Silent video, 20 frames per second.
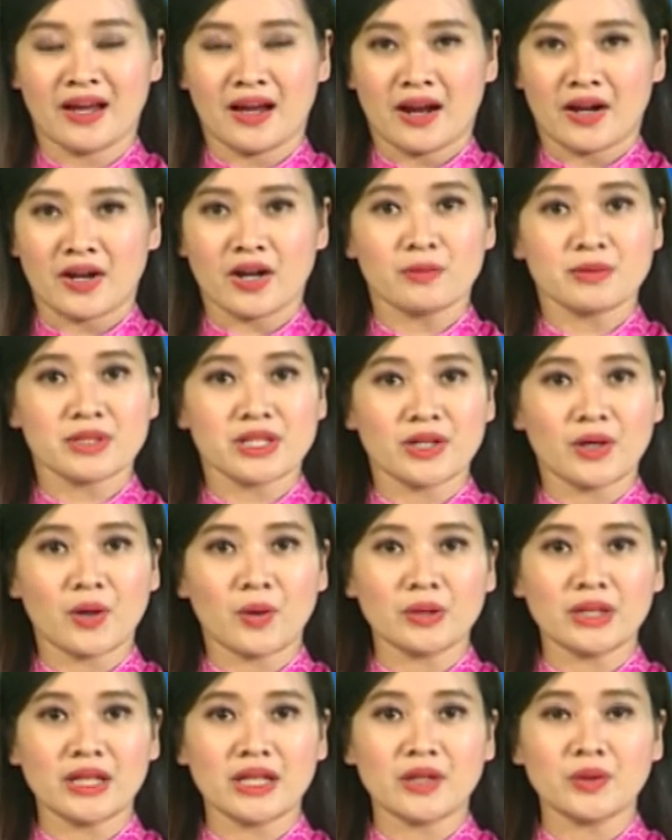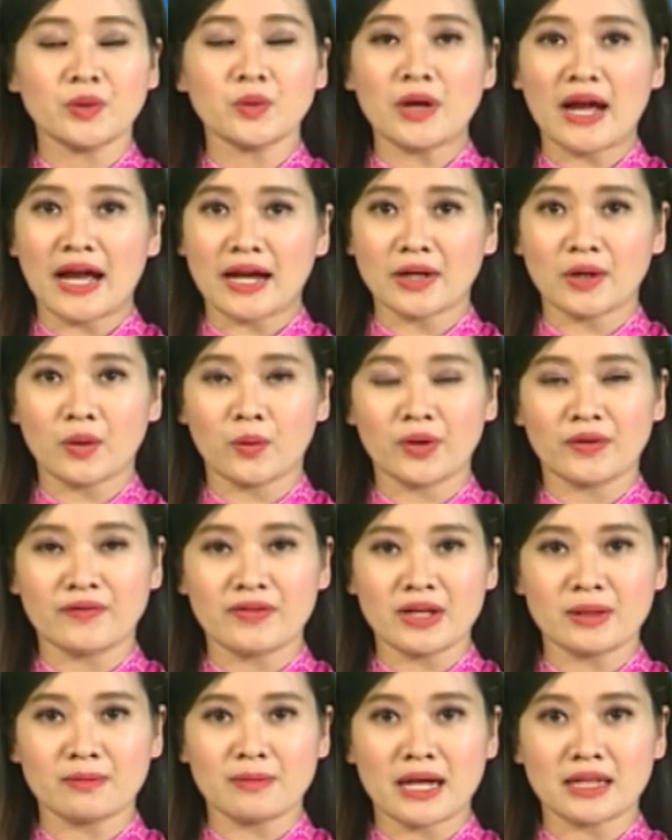Đồng chí Hồ Thị Thu Hằng, Ủy
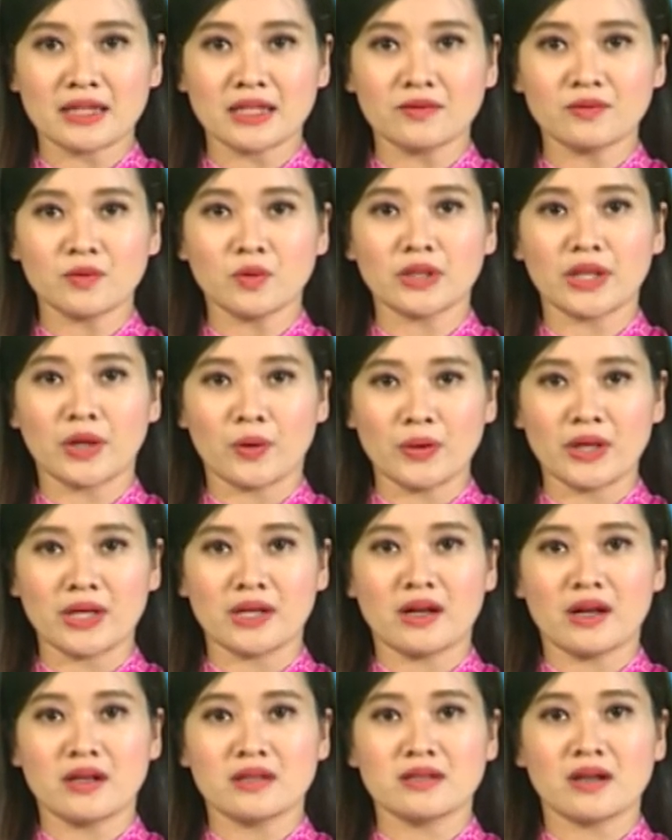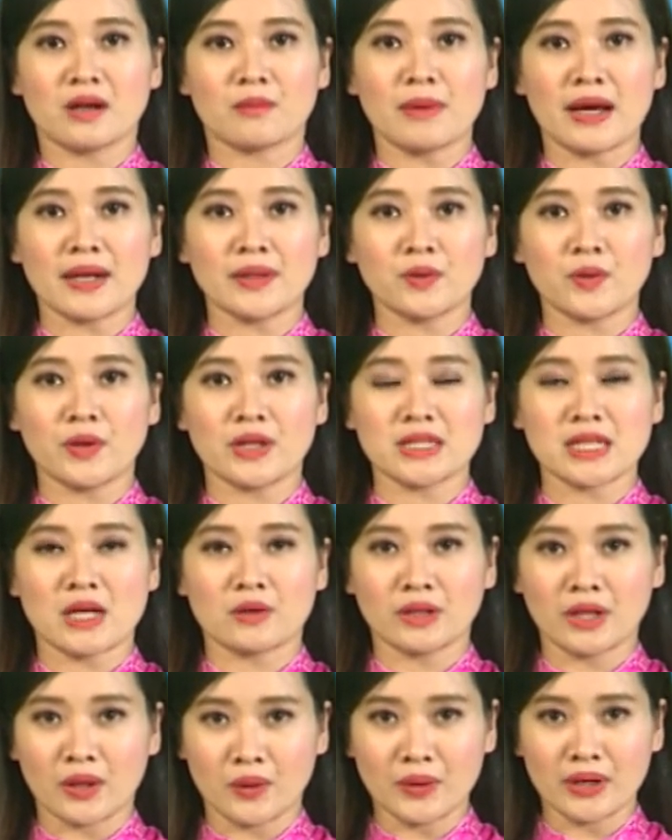viên Ban Thường vụ tỉnh ủy, trưởng Ban tuyên
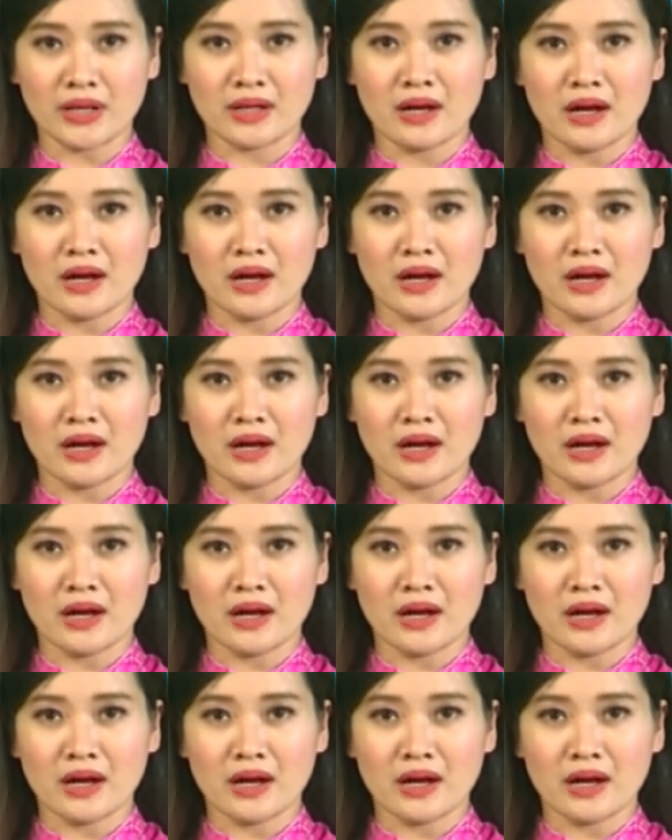giáo tỉnh ủy,